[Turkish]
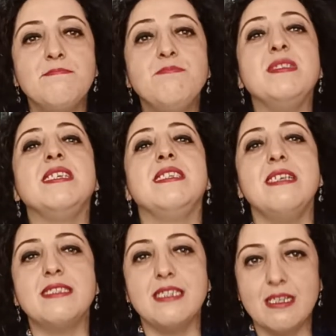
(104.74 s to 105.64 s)

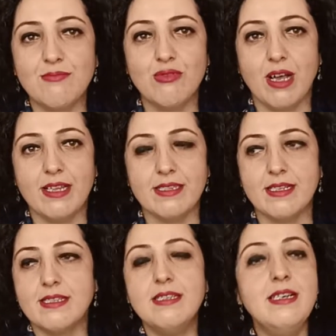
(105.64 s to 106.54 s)
midesini
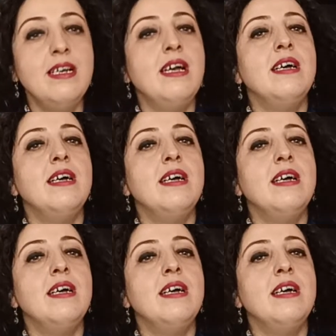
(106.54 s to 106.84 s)
bulandırdı.